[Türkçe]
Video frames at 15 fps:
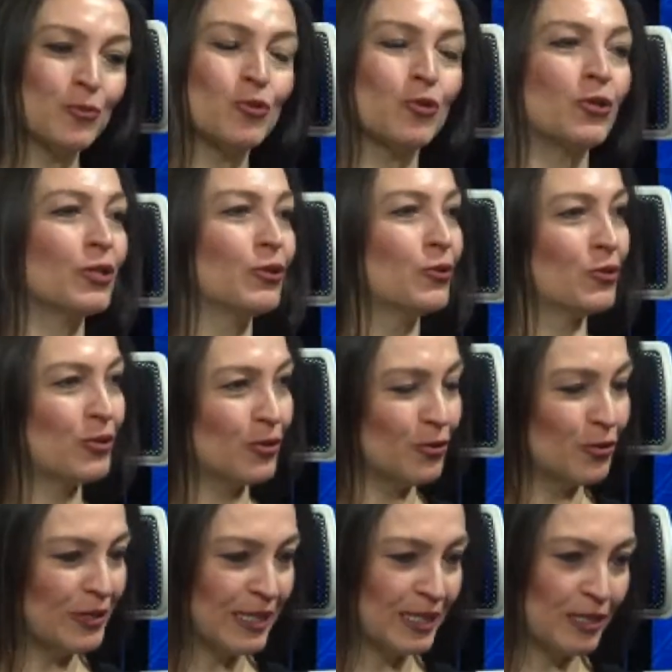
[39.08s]
Sonra Orta
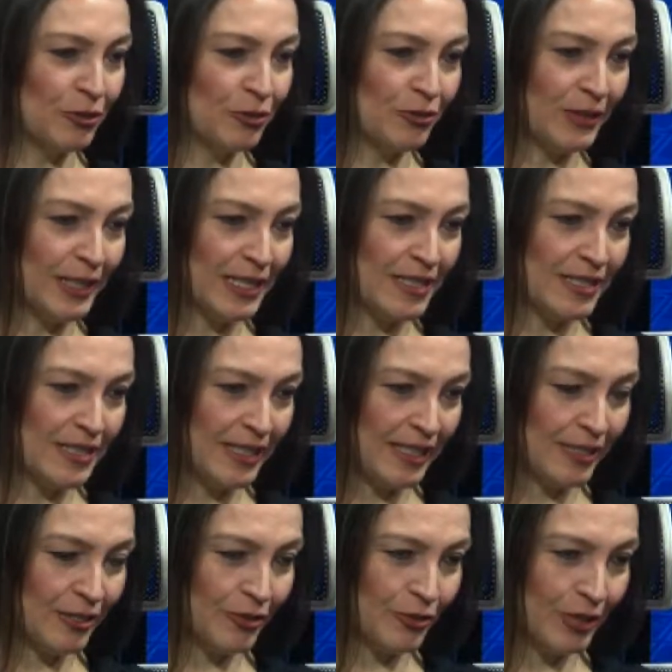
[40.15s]
Doğu Teknik Üniversitesi
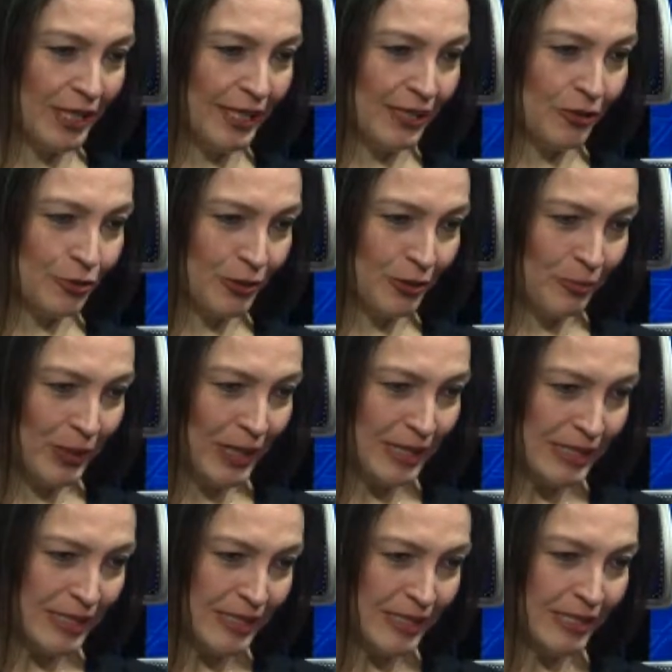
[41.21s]
Elektronik Elektronik
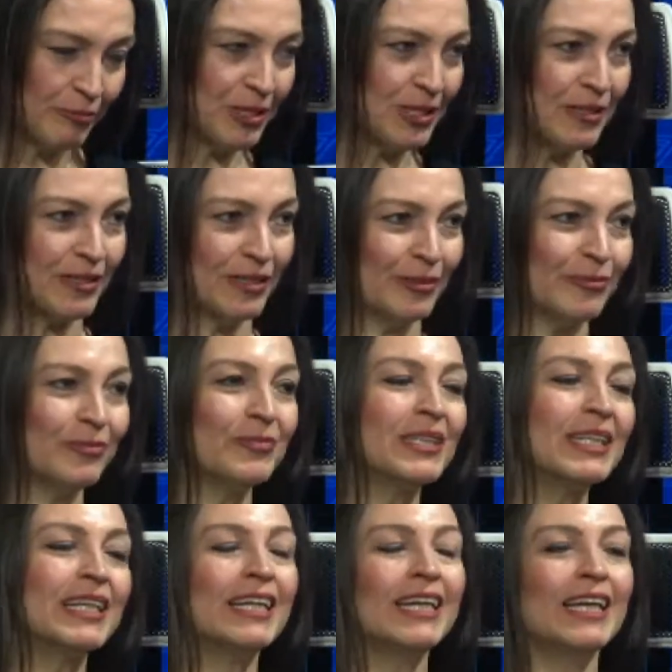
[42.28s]
Mühendisliğini bitirdim.
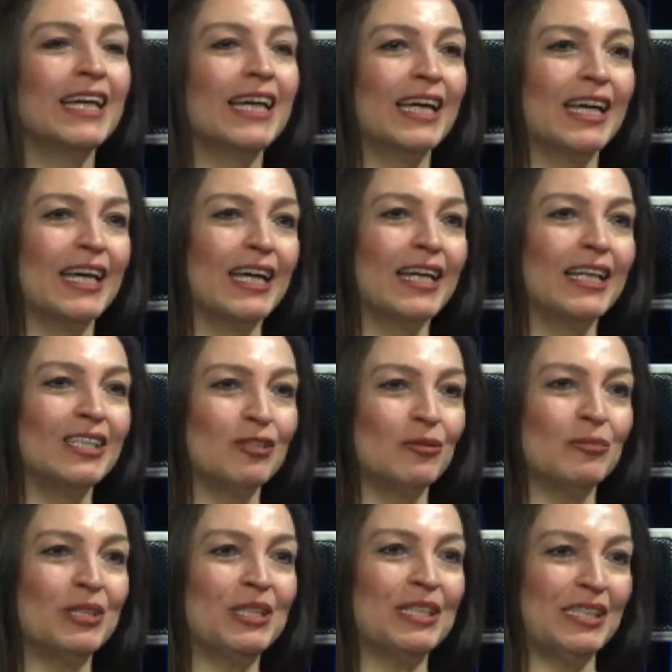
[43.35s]
E, ee,
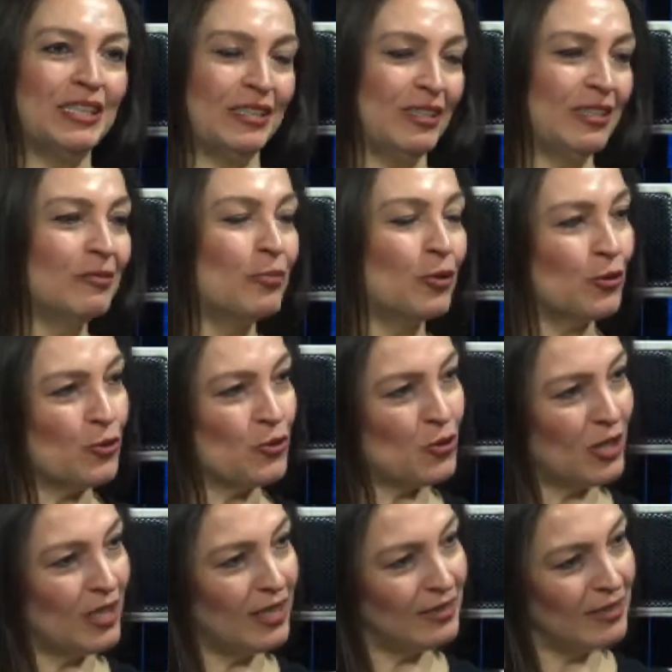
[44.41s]
20 yıl
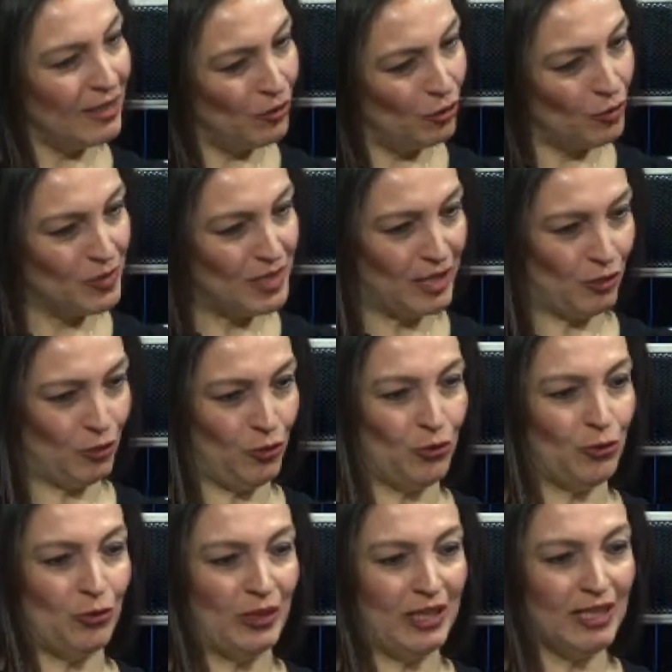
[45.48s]
boyunca telekom
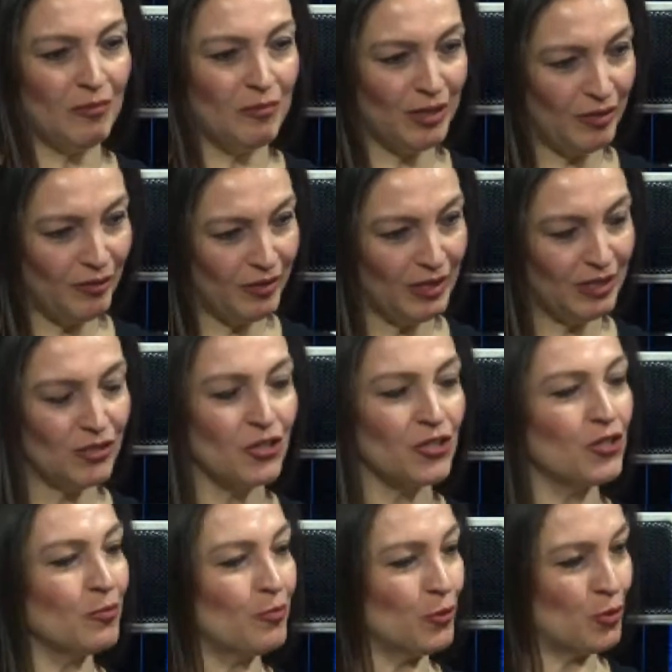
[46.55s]
sektöründe bir fiil
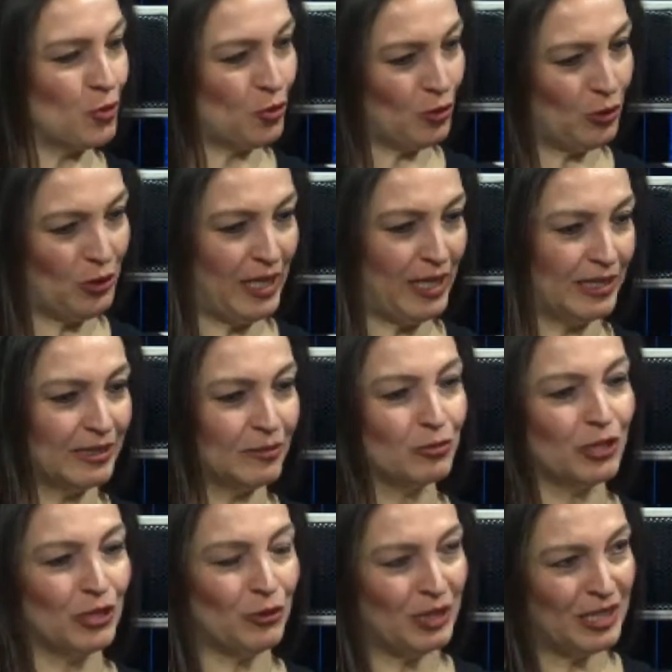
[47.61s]
çeşitli pozisyonlarda
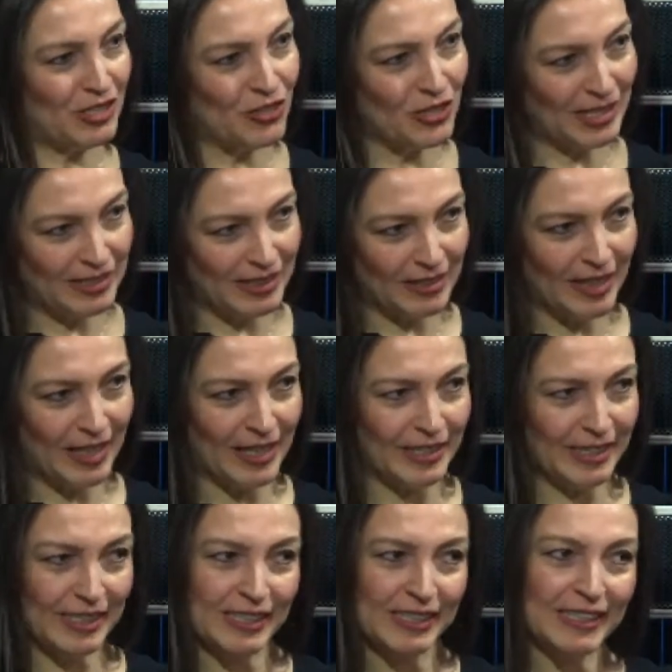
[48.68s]
buna yöneticilikte
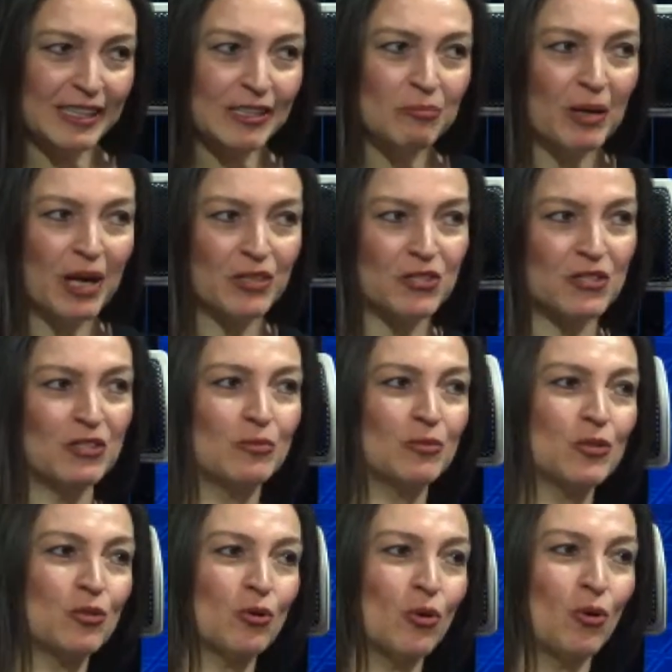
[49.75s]
dahil ki
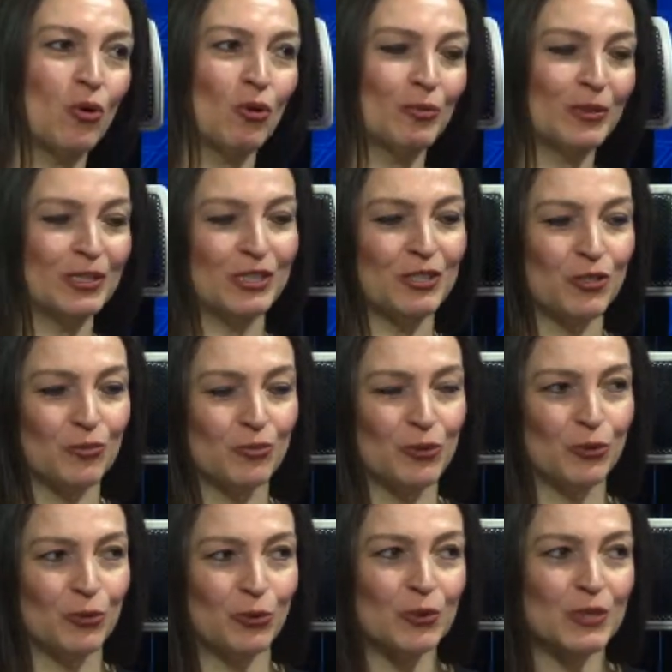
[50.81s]
başlığımız o olmadığı için
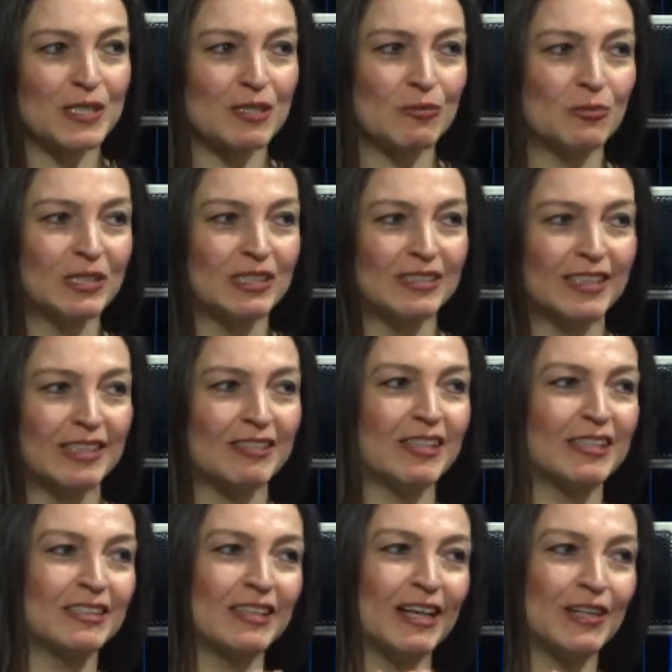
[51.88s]
bugün o kısmının
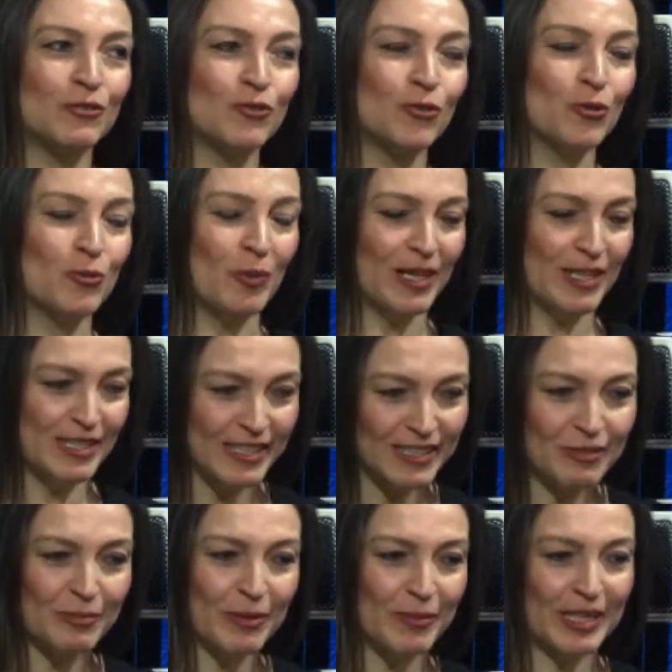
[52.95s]
detayından çok
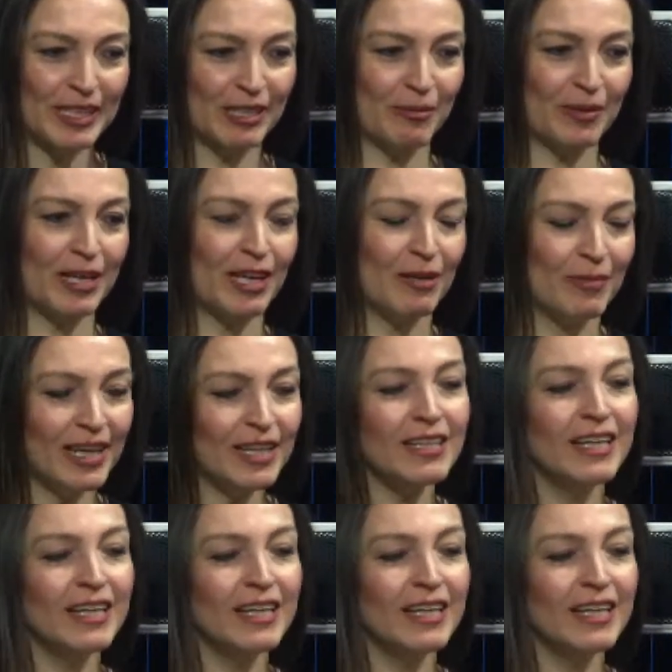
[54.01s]
bahsetmemekle beraber